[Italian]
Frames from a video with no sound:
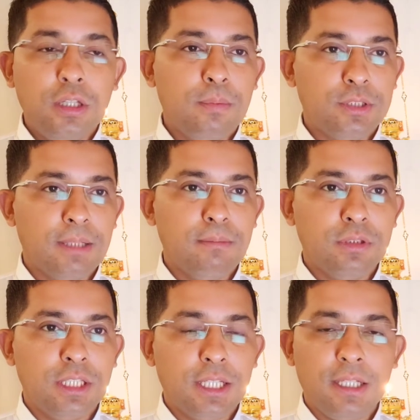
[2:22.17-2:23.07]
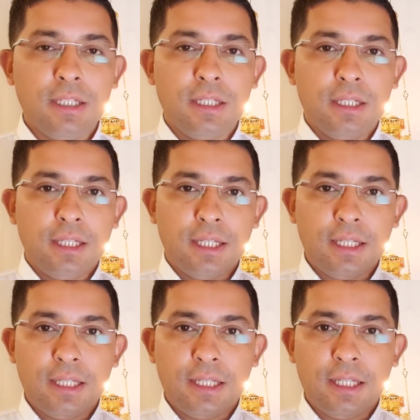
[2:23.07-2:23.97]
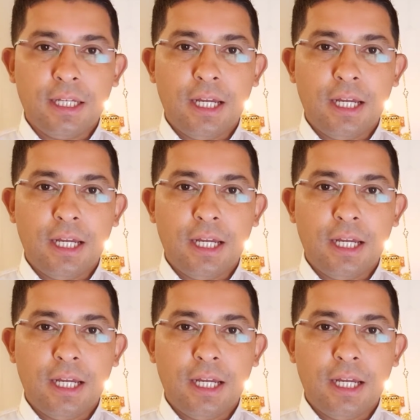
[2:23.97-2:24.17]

potremmo dire, eh,